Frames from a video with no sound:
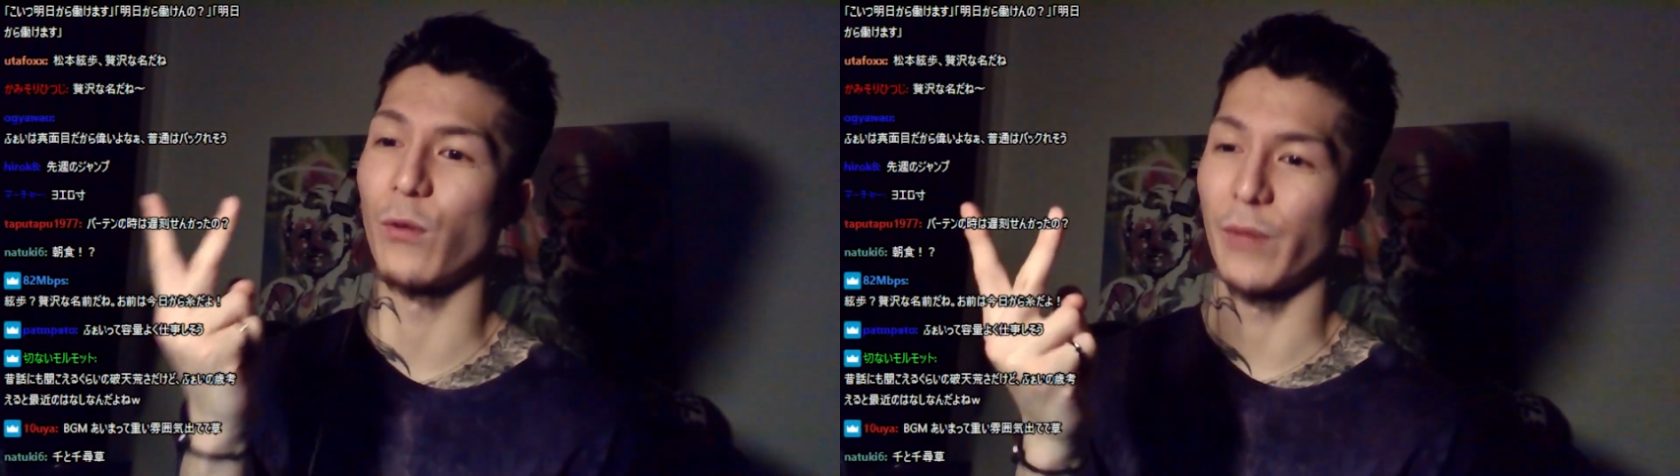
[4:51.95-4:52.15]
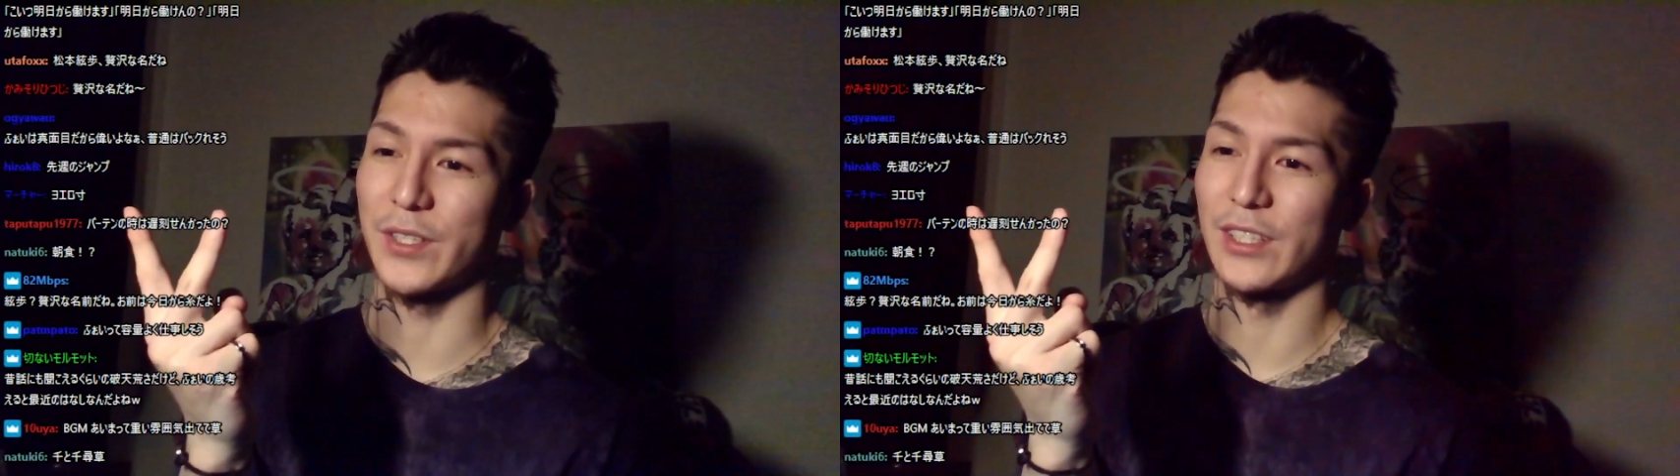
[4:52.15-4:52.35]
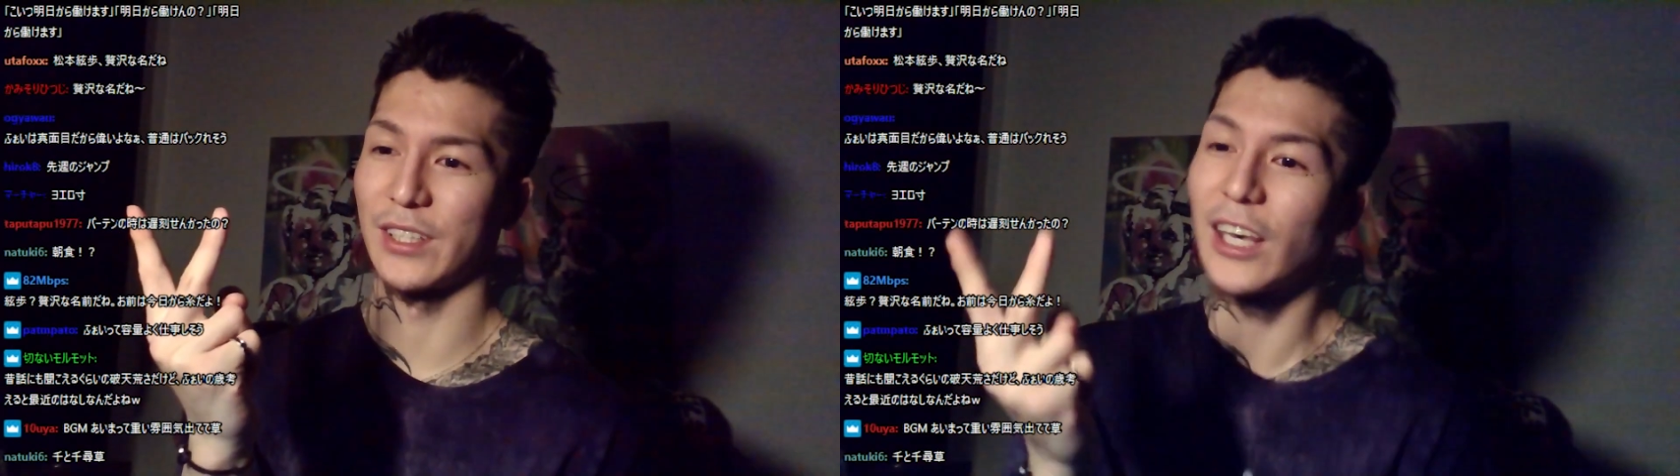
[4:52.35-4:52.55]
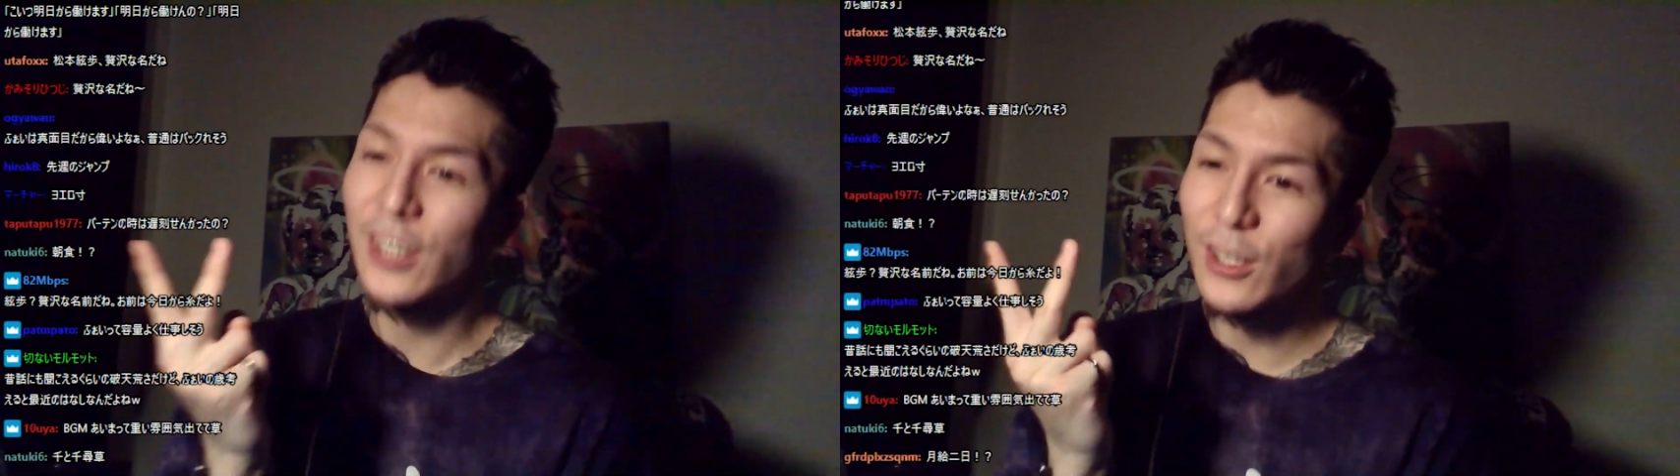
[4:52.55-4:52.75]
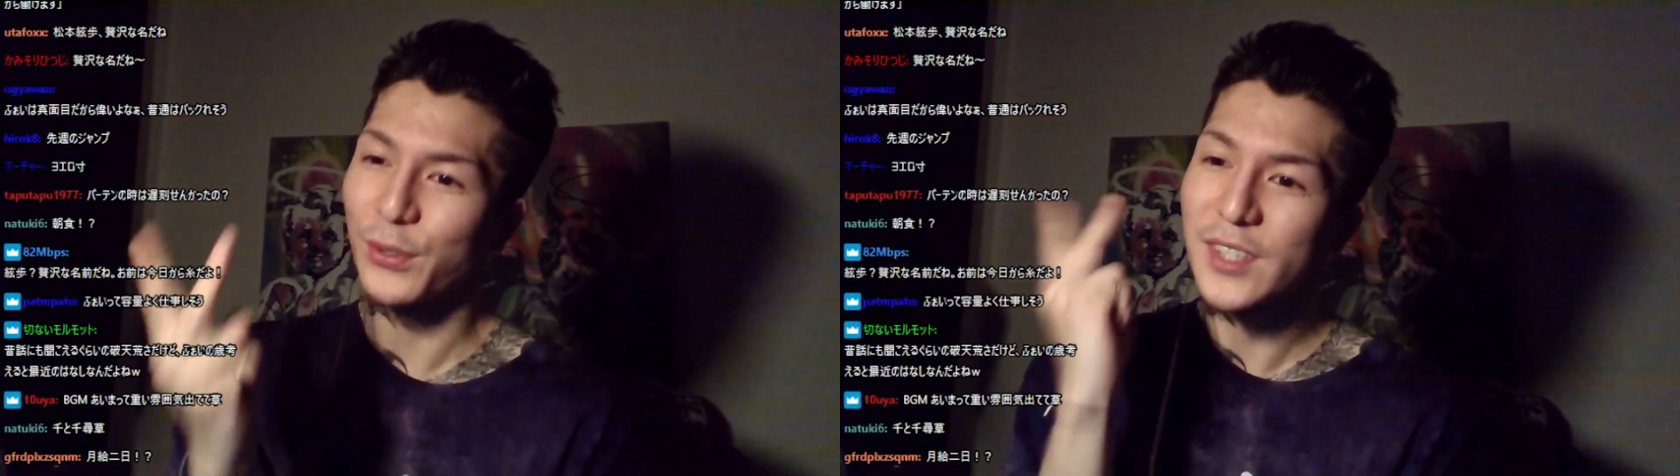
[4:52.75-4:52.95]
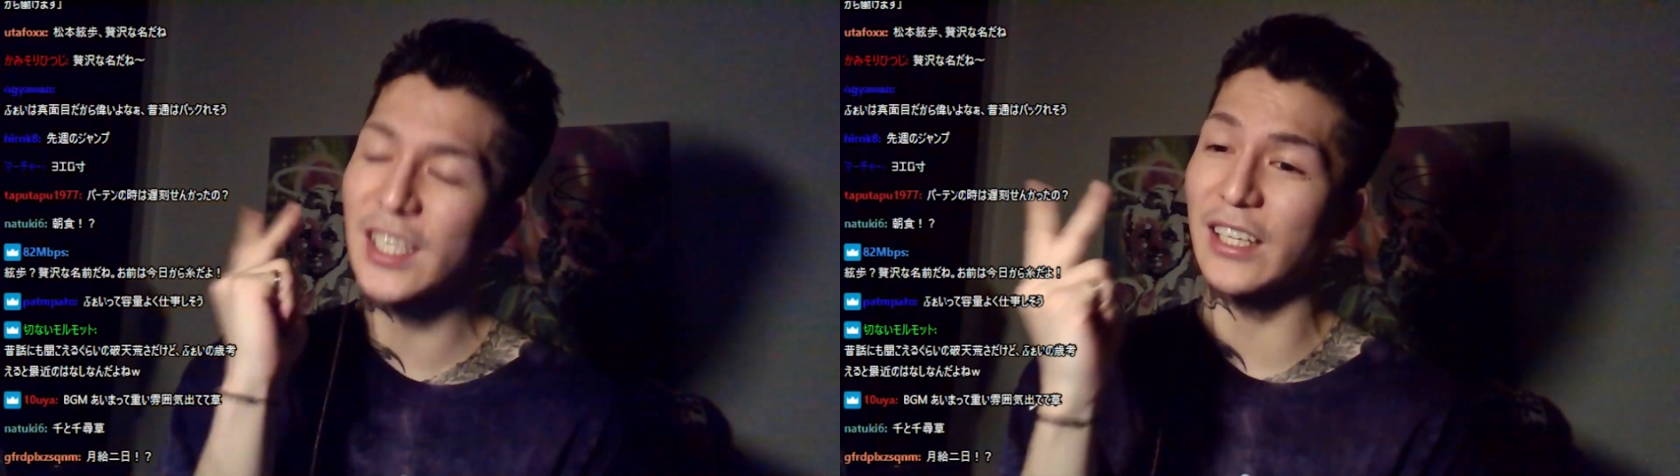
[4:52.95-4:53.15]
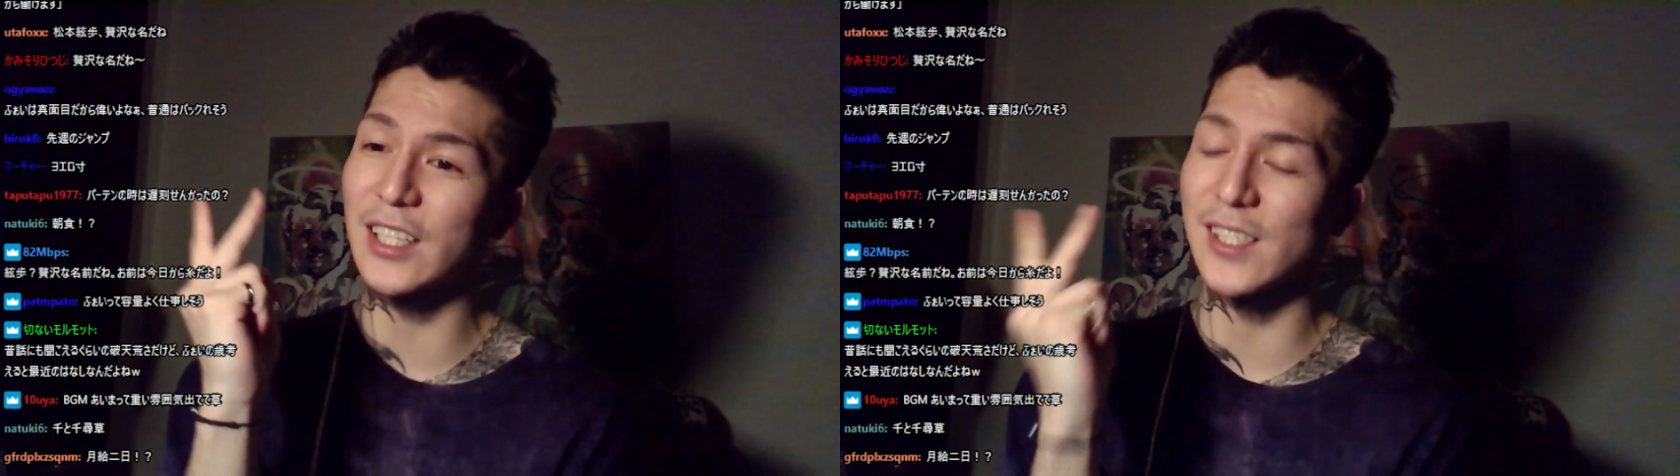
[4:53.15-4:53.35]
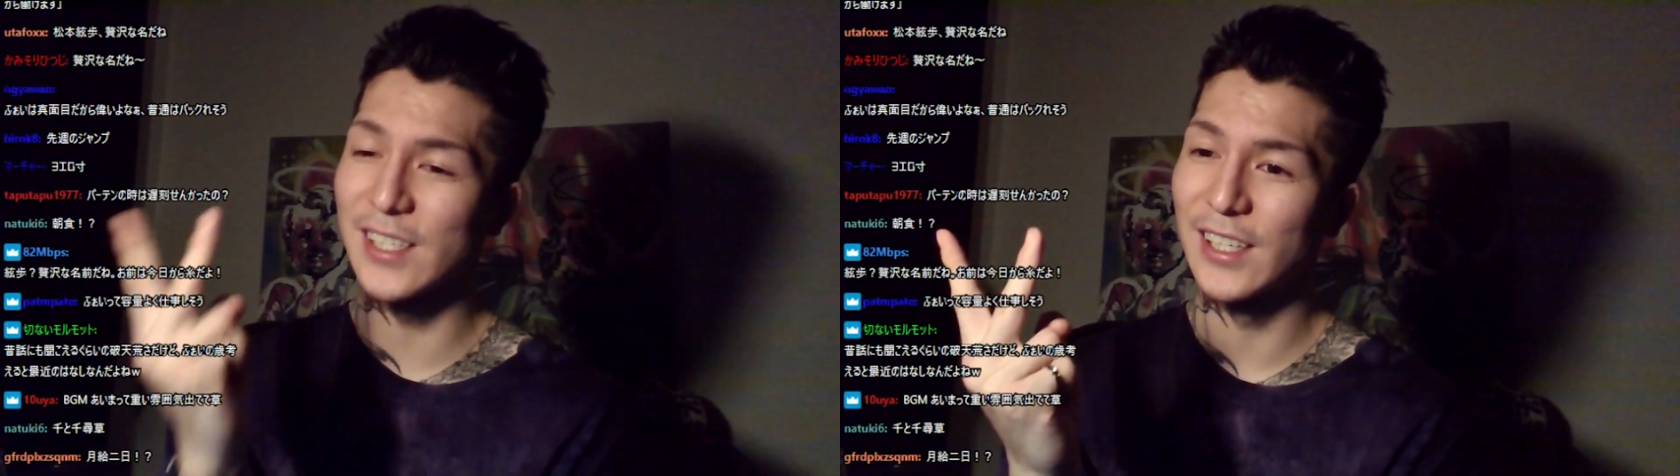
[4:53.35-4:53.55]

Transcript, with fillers: 思います。月給2日です。